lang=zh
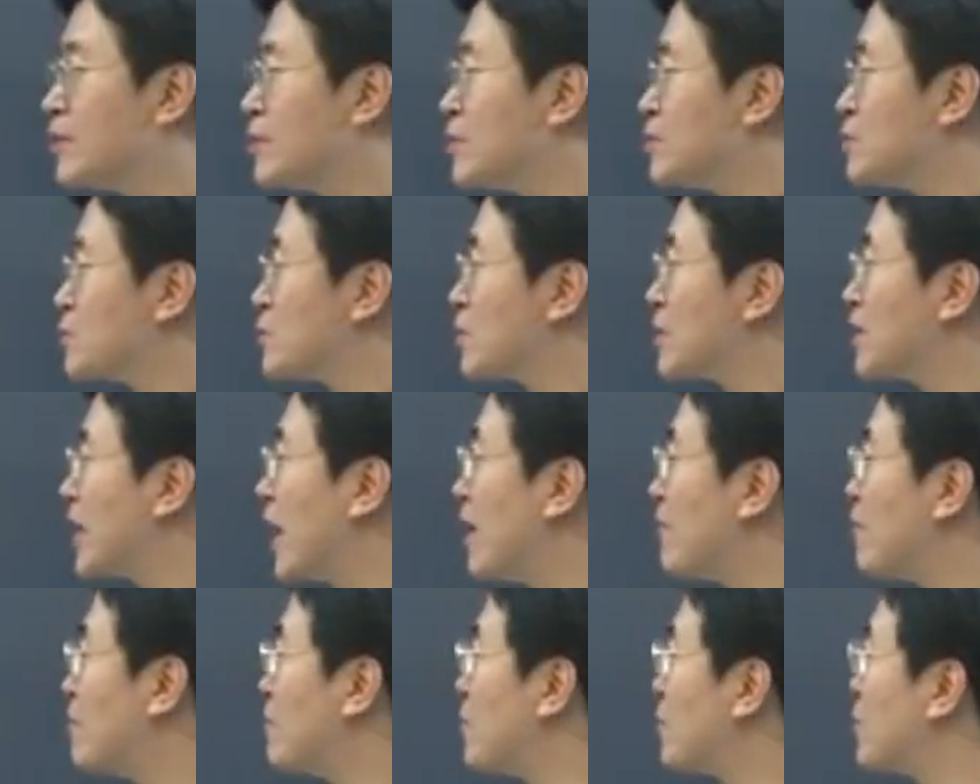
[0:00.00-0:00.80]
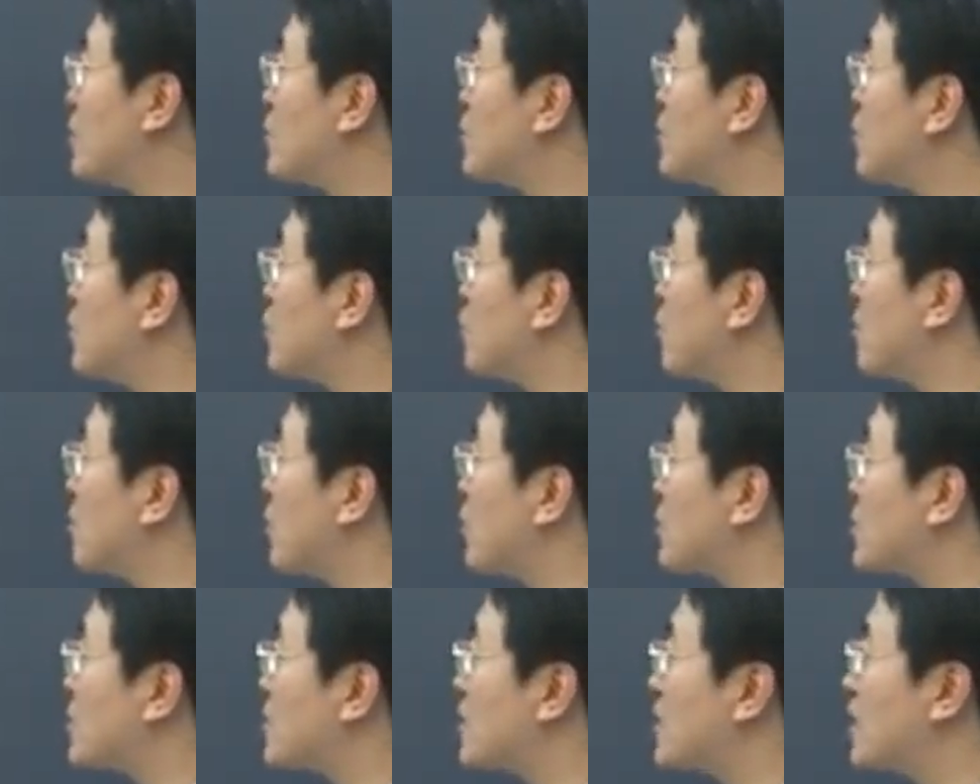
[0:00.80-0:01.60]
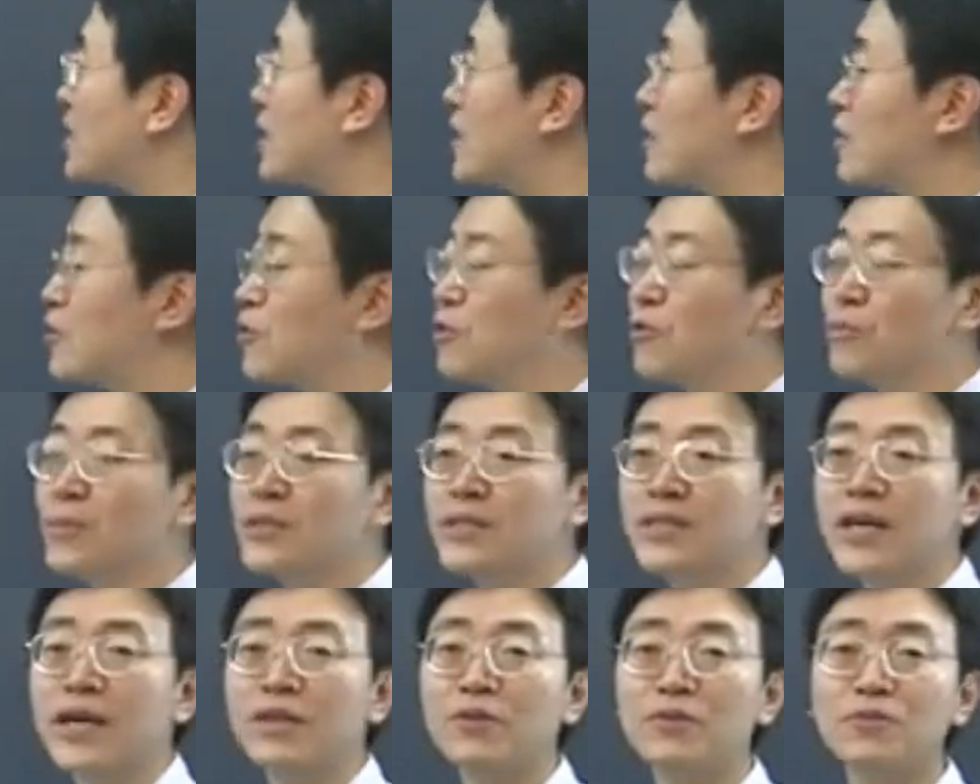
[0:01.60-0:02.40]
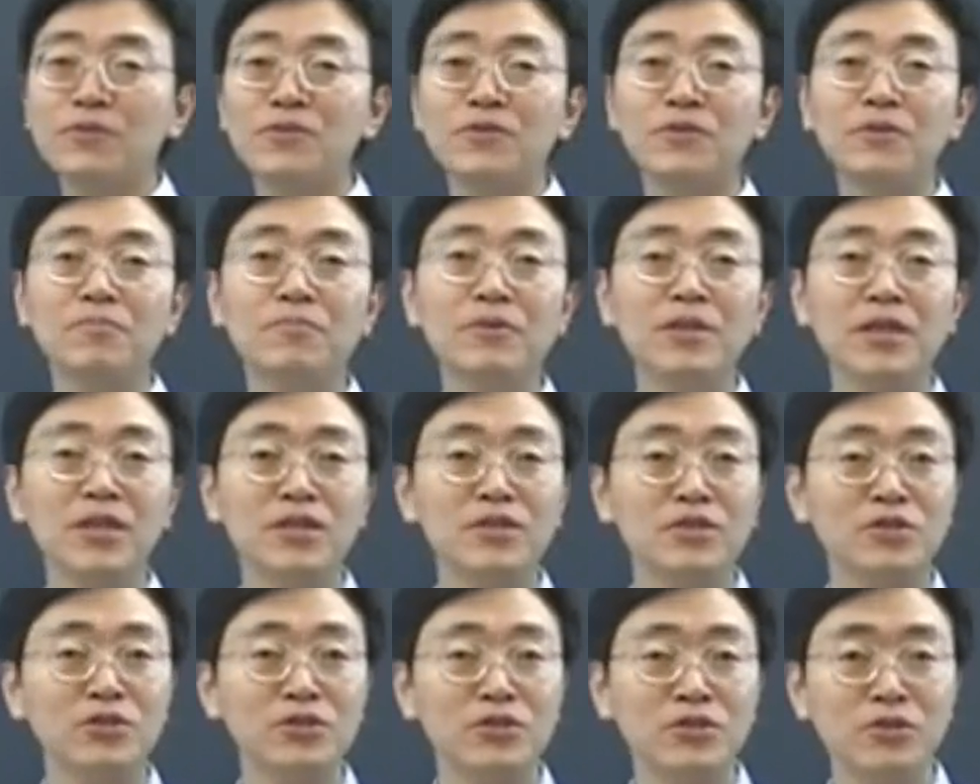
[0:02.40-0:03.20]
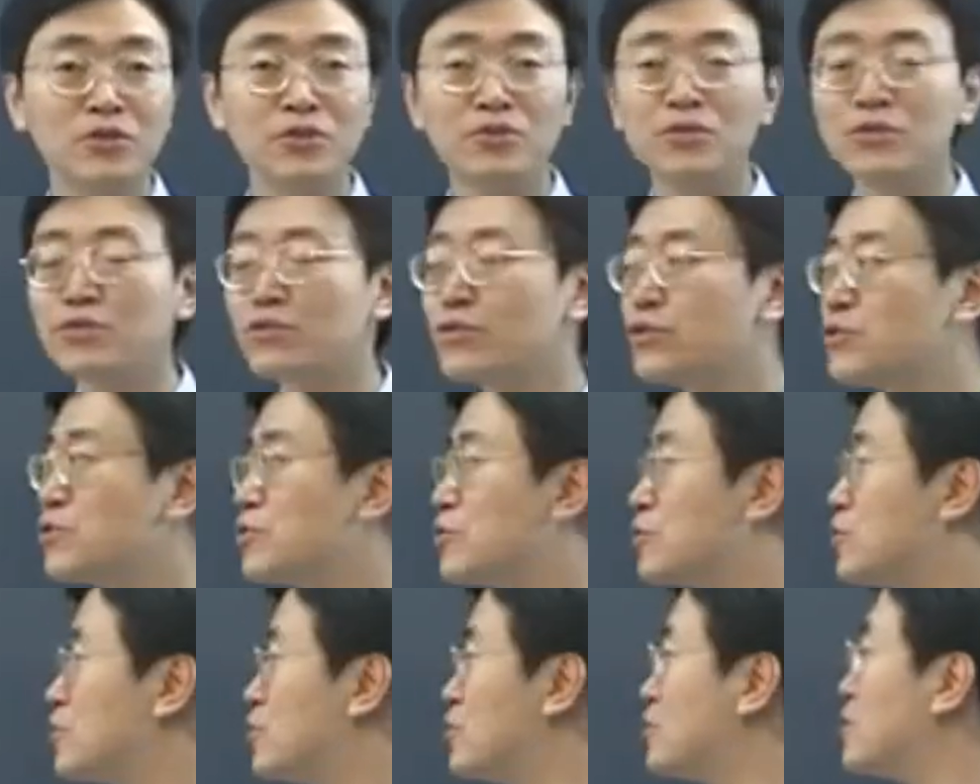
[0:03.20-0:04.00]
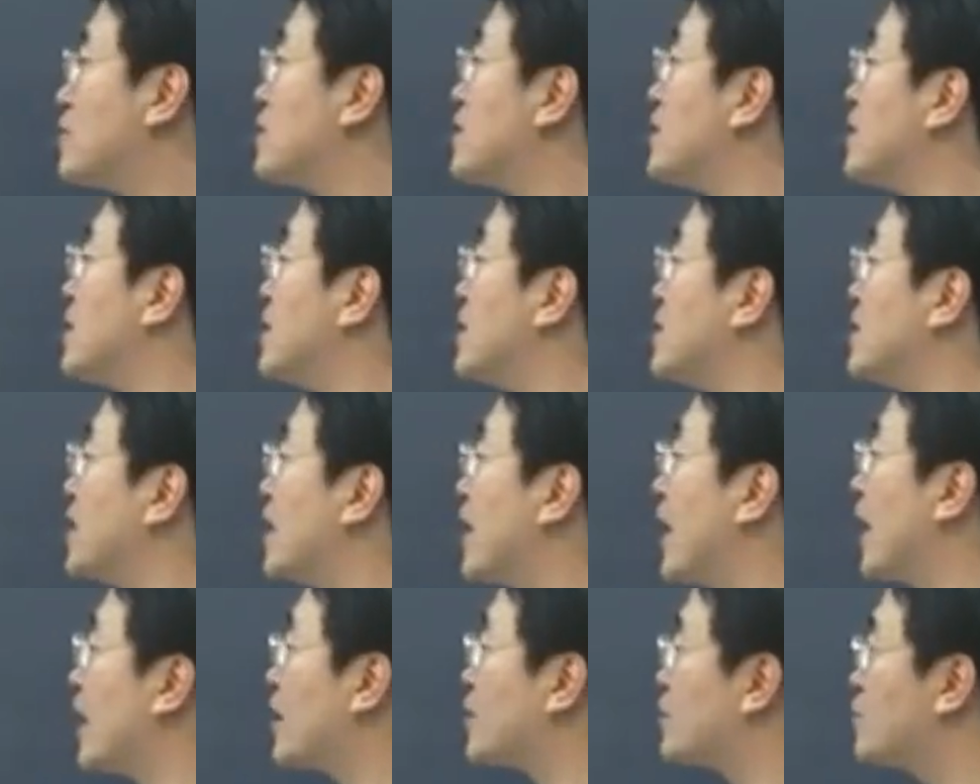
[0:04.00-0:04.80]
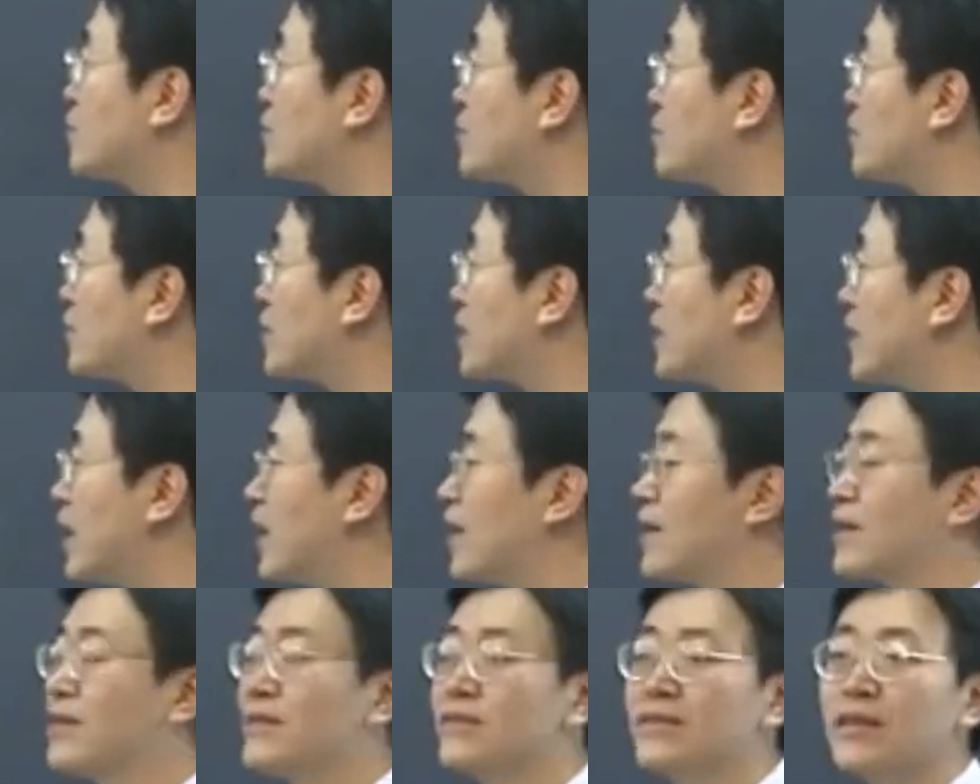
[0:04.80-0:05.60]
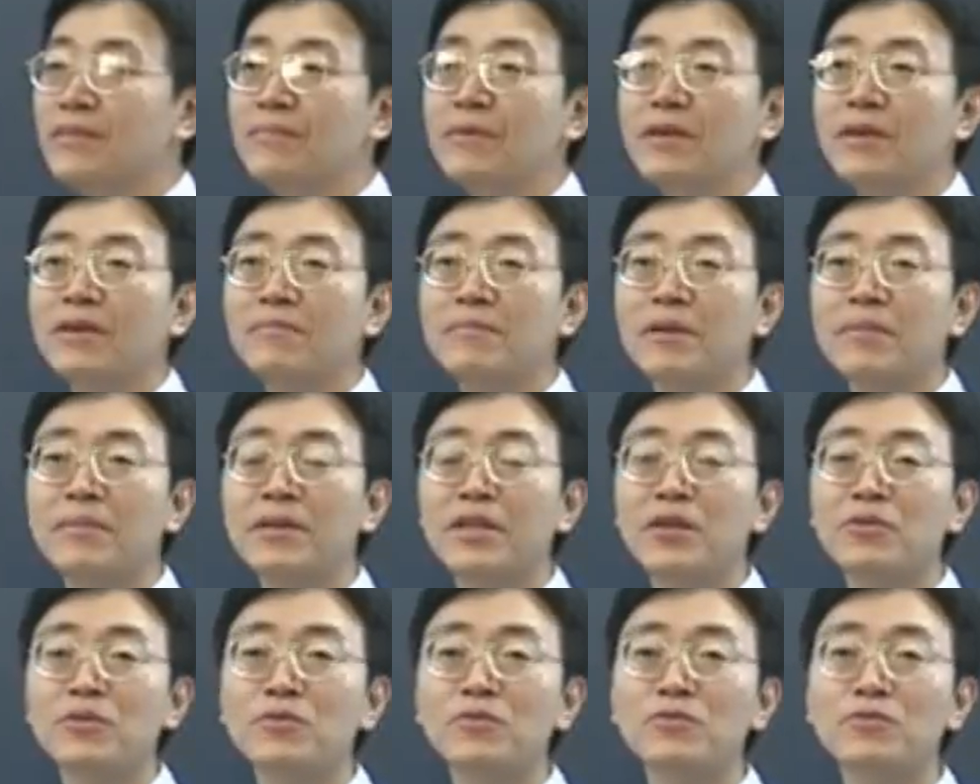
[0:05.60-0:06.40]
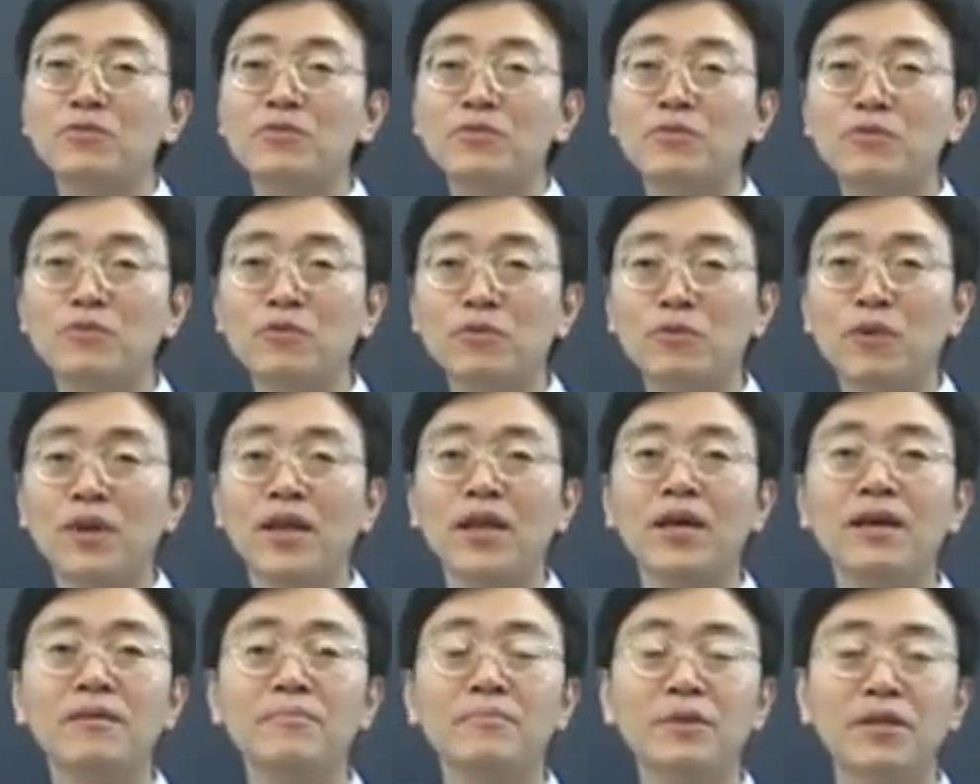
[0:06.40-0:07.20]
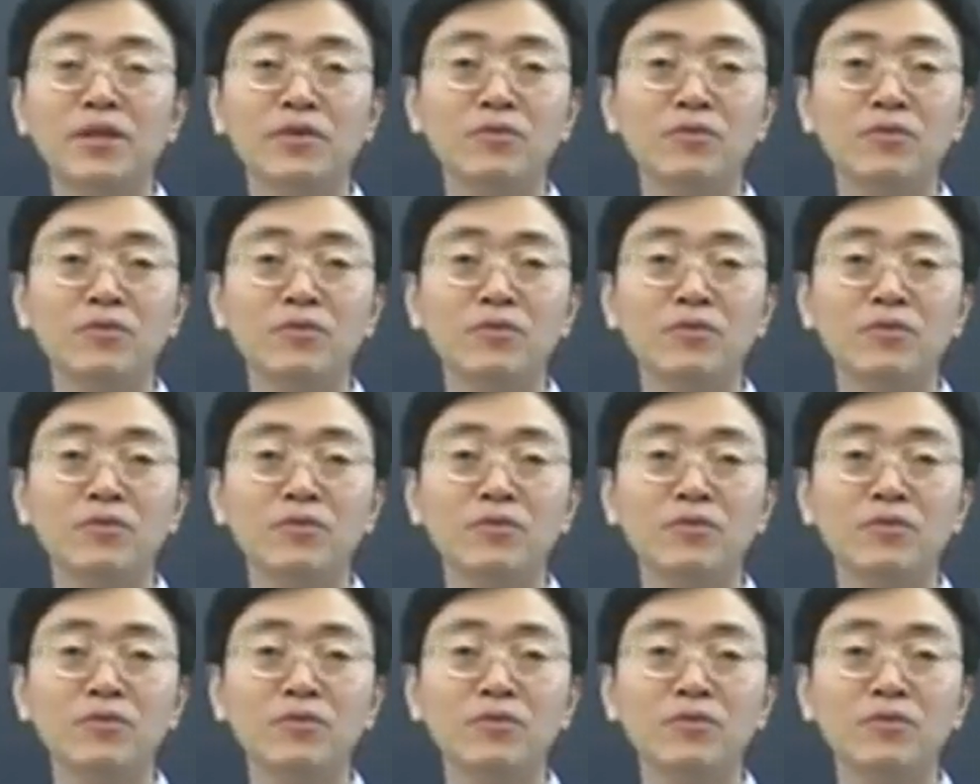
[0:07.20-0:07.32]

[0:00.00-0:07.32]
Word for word: 如果打发某人去做某事呢，后面加动词不定式 to，就是 to do。这两个 to 不一样，咱们别把它弄混了，把